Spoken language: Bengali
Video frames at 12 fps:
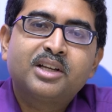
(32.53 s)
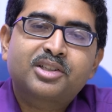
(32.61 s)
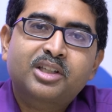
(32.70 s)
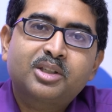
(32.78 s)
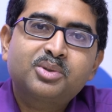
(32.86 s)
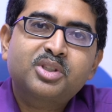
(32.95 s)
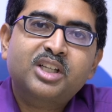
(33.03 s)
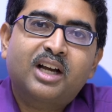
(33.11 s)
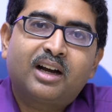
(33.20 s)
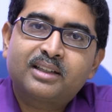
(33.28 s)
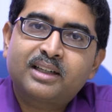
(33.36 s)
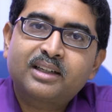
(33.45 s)
সেটা হচ্ছে
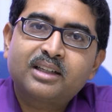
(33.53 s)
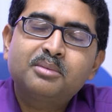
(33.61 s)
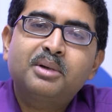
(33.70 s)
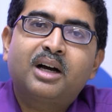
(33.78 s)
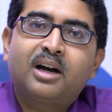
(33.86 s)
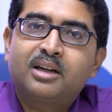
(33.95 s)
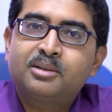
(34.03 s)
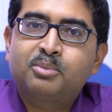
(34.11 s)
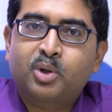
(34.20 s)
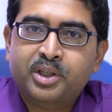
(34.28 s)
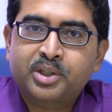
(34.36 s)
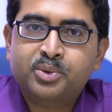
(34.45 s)
হার্ট অ্যাটাক বা হার্ট
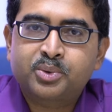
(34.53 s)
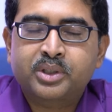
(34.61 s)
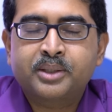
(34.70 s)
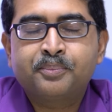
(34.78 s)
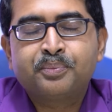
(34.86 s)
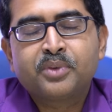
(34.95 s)
ব্লকের রুগী